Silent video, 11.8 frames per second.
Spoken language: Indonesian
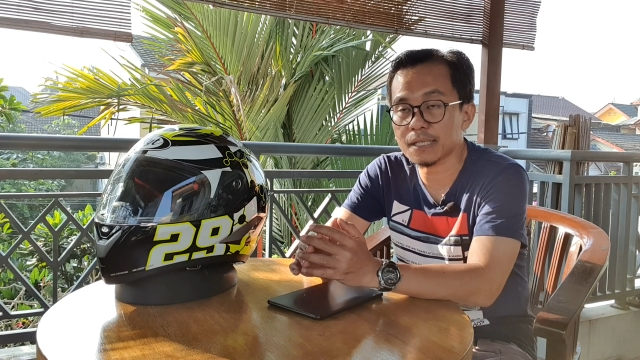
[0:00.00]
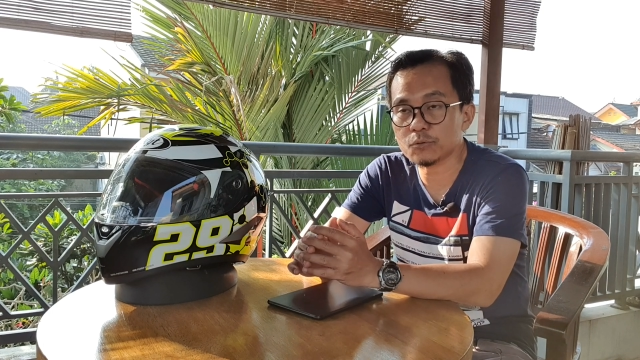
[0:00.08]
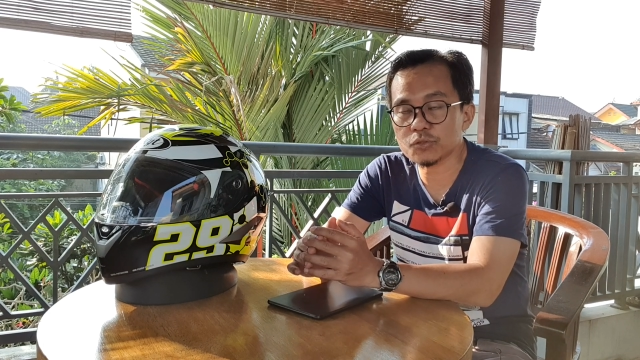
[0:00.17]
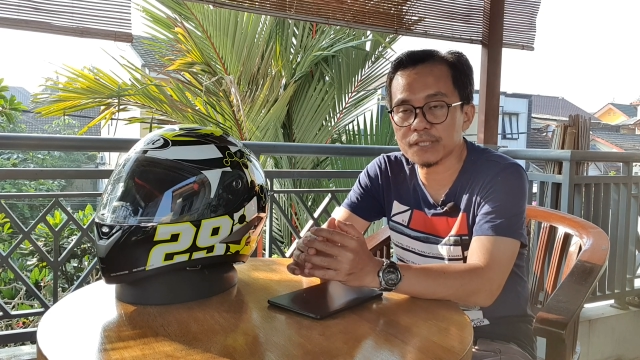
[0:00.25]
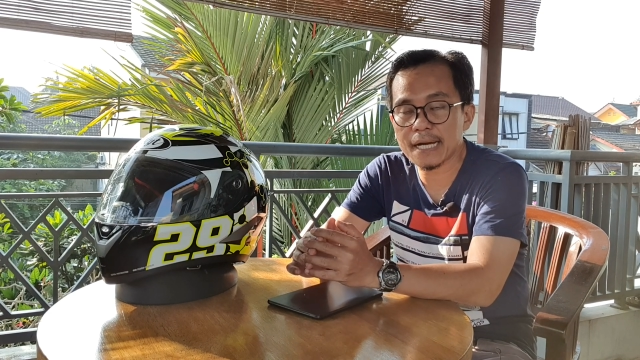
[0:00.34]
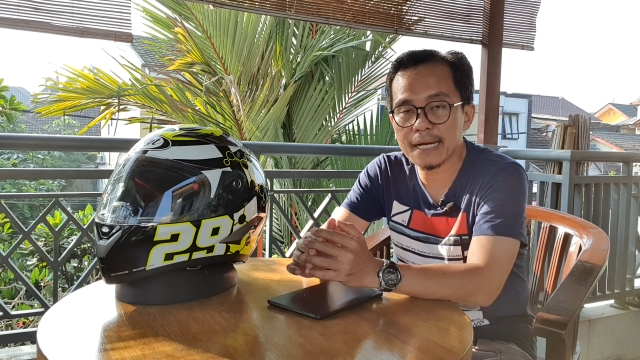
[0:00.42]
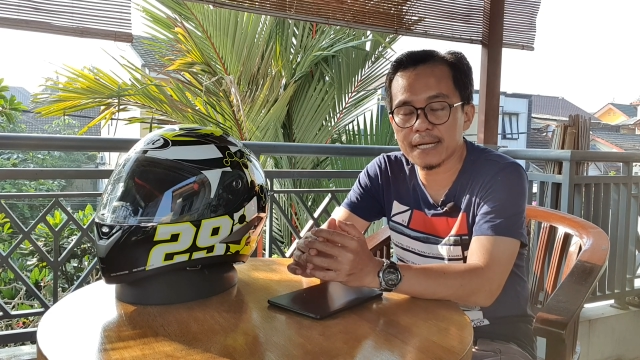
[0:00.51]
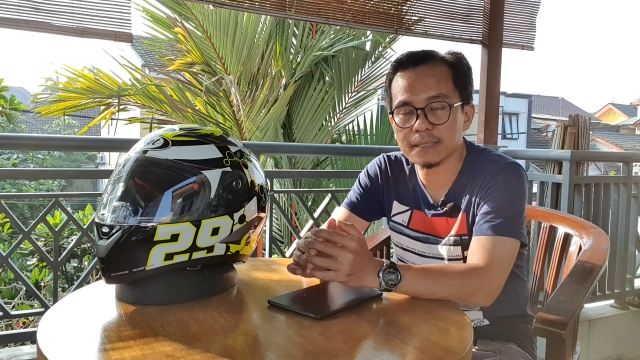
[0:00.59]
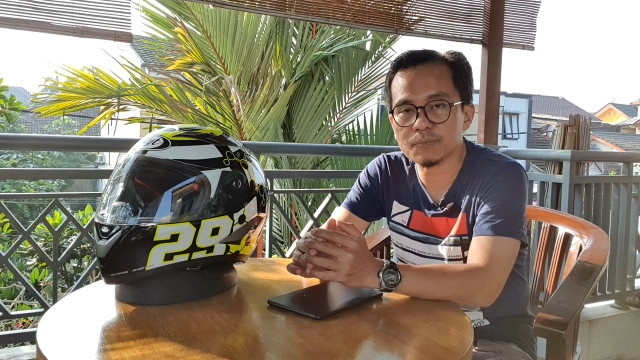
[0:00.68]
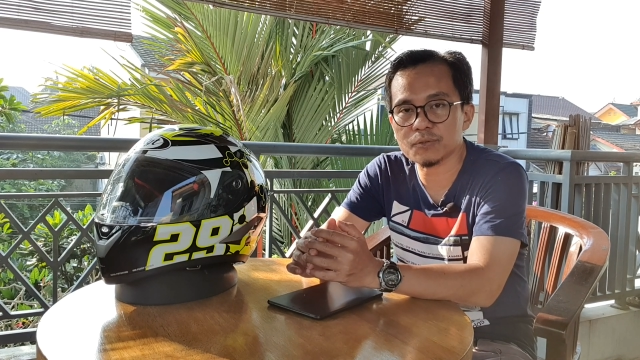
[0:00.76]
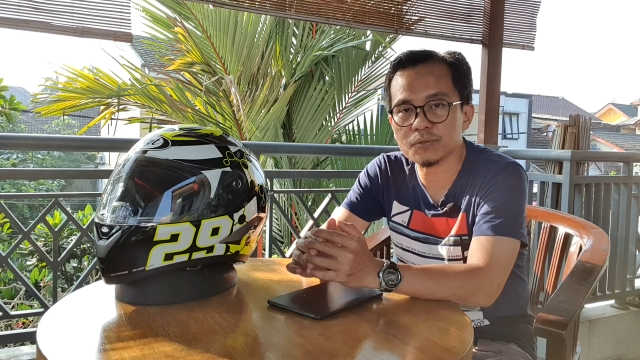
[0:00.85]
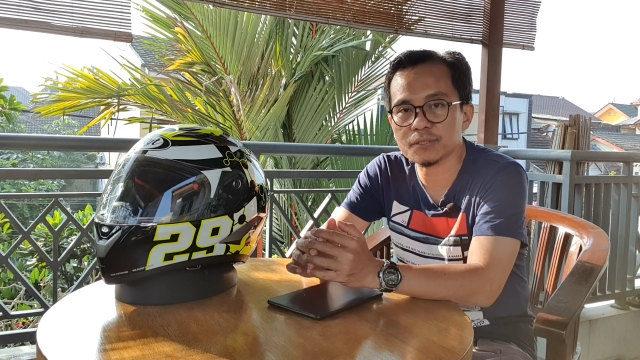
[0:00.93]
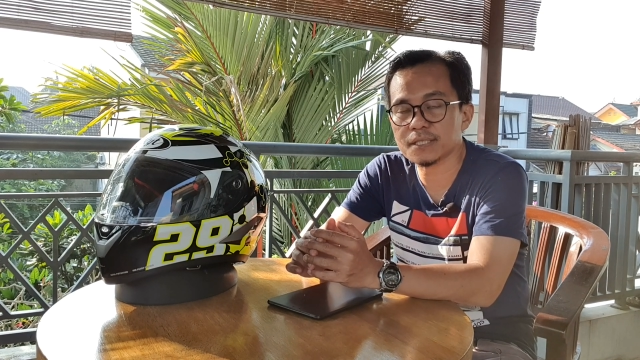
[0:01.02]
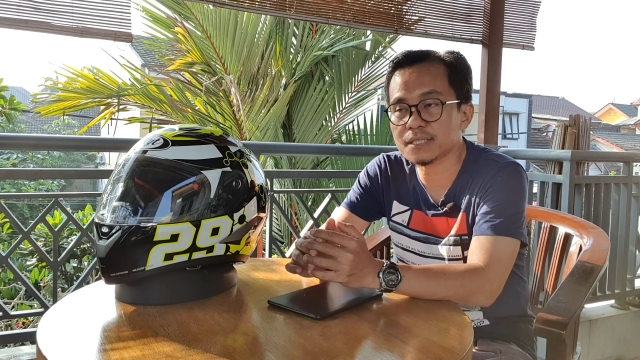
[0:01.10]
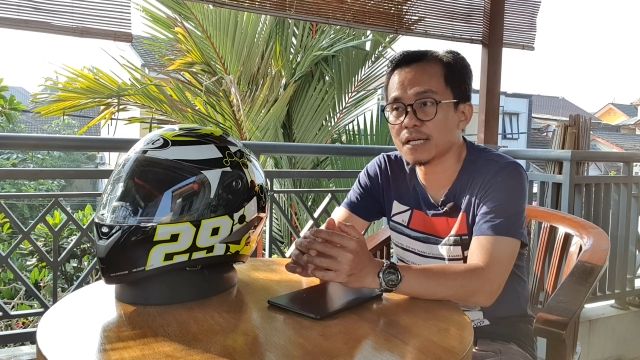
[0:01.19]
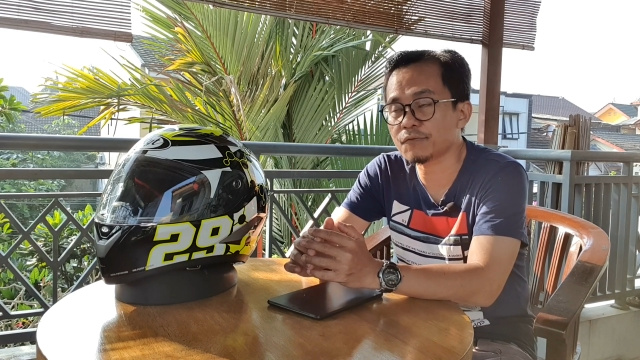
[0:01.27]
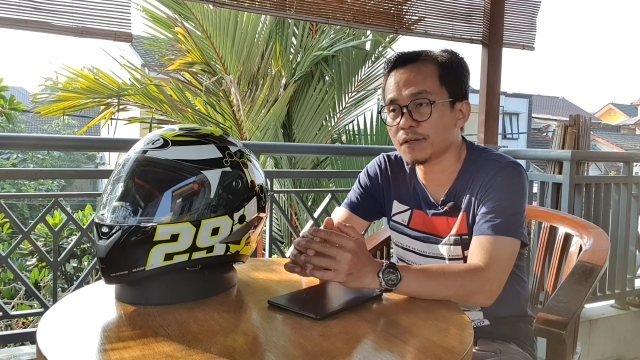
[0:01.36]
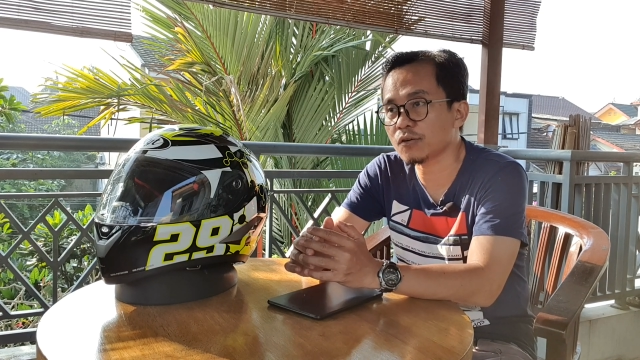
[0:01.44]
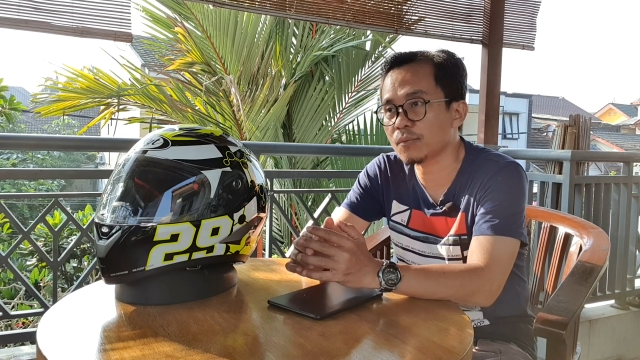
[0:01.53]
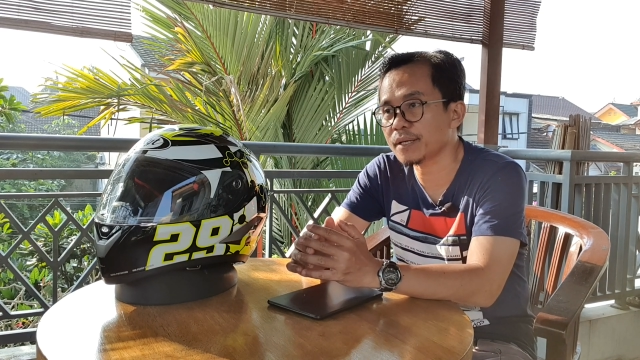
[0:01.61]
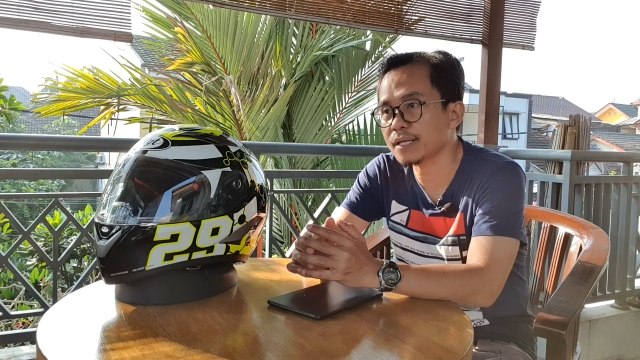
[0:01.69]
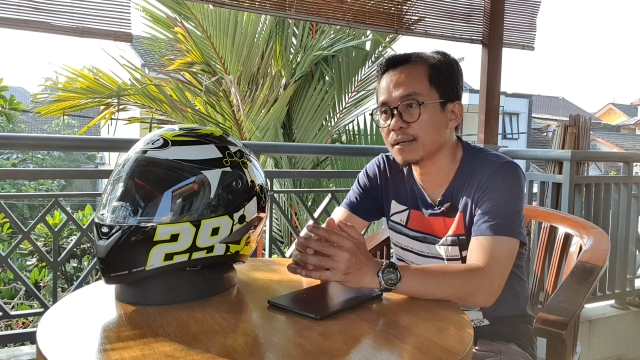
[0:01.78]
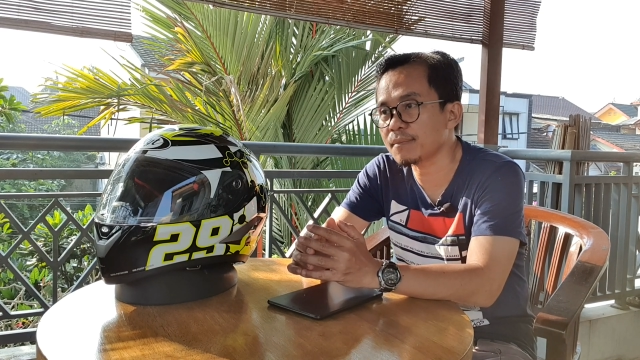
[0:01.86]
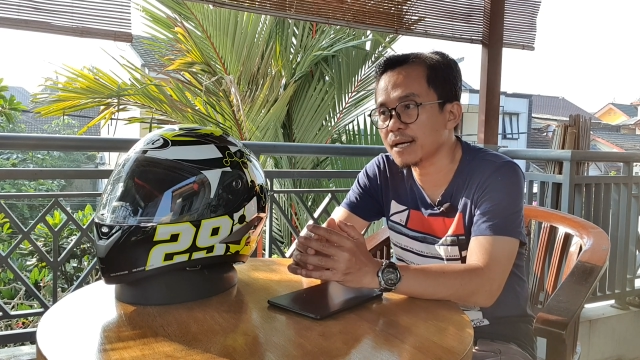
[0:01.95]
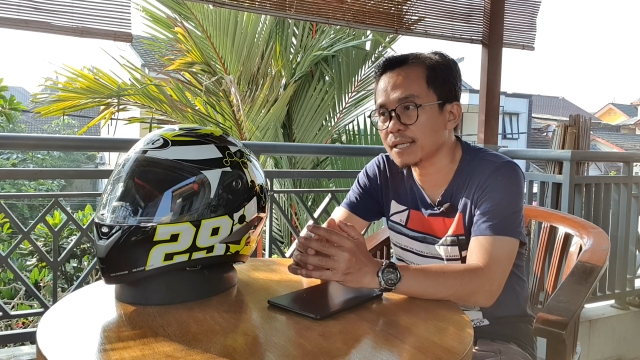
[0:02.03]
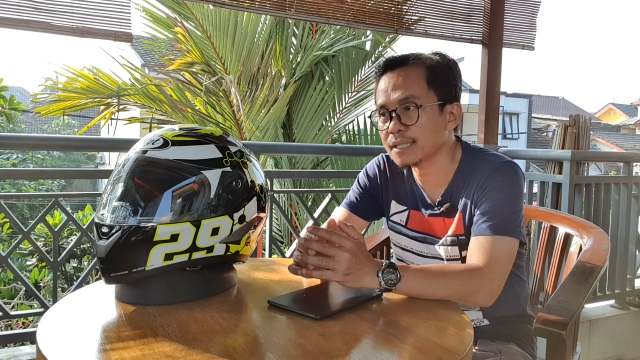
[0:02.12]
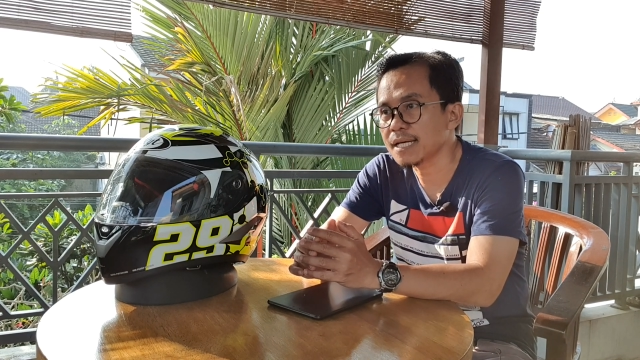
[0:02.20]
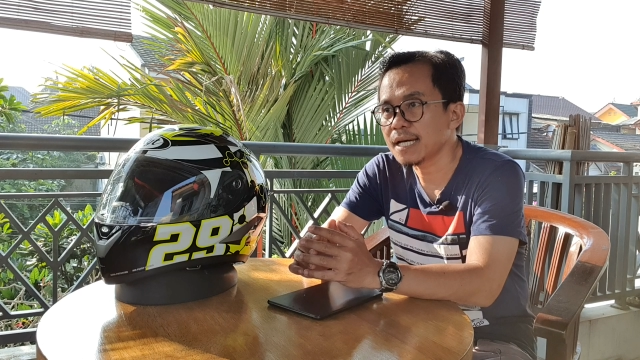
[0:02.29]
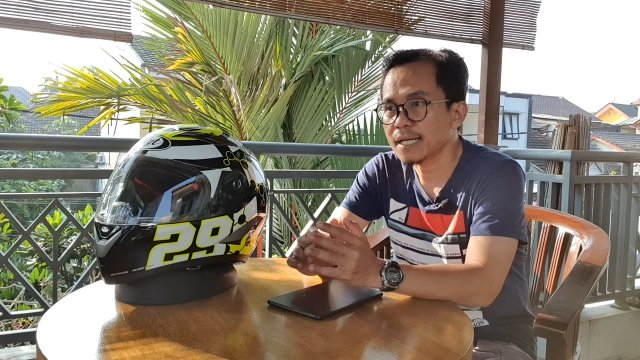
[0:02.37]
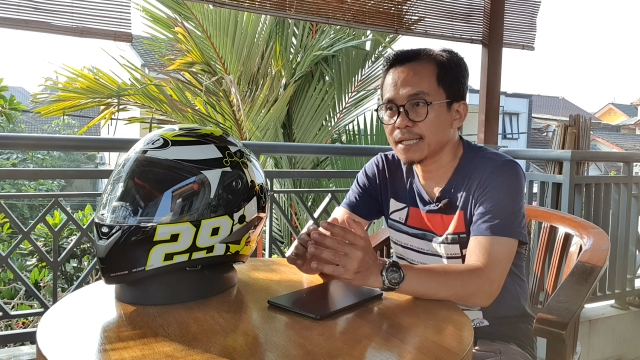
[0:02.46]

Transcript: itu sangat menurut saya sangat fenomenal banget